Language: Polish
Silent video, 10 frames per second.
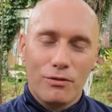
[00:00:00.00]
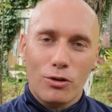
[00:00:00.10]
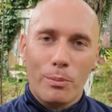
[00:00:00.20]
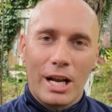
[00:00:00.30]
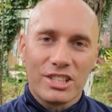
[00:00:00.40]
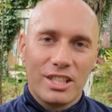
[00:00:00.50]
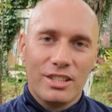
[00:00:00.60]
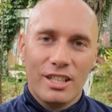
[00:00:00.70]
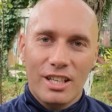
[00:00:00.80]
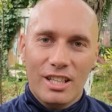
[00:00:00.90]

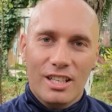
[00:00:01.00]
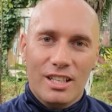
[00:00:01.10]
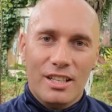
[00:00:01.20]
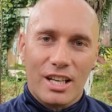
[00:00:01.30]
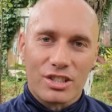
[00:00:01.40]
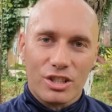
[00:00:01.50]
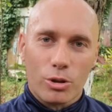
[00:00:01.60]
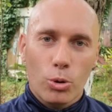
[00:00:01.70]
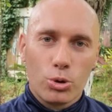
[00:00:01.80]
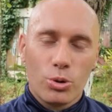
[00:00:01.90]
wyobrażeń,
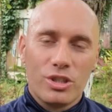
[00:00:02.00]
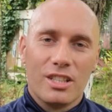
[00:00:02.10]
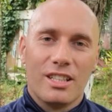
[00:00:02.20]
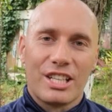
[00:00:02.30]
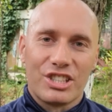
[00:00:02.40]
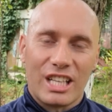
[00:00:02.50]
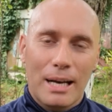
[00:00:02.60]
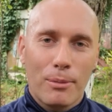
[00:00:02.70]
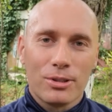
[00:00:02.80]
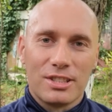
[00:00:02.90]
naszych uczuć, naszych
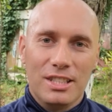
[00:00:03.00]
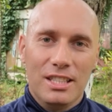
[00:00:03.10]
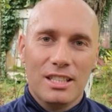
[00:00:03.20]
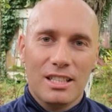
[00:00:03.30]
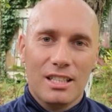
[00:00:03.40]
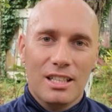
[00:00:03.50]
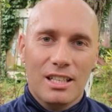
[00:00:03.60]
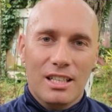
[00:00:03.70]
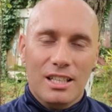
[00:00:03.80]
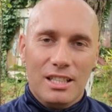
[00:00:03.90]
emocji
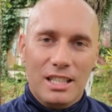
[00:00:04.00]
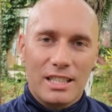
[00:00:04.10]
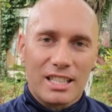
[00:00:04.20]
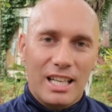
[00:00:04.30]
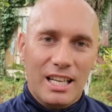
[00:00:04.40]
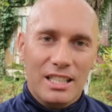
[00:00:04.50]
itd.